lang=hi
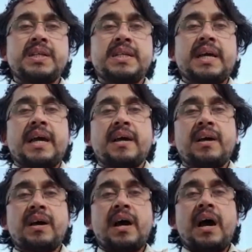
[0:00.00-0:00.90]
ठीक है
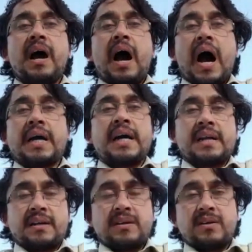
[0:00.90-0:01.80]
अगर
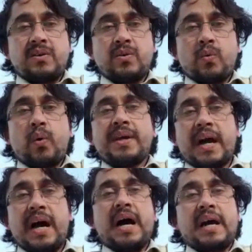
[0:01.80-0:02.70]
कोई
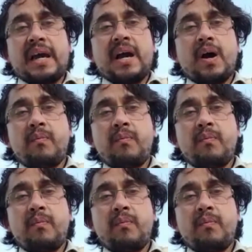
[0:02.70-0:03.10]
यहाँ आ गया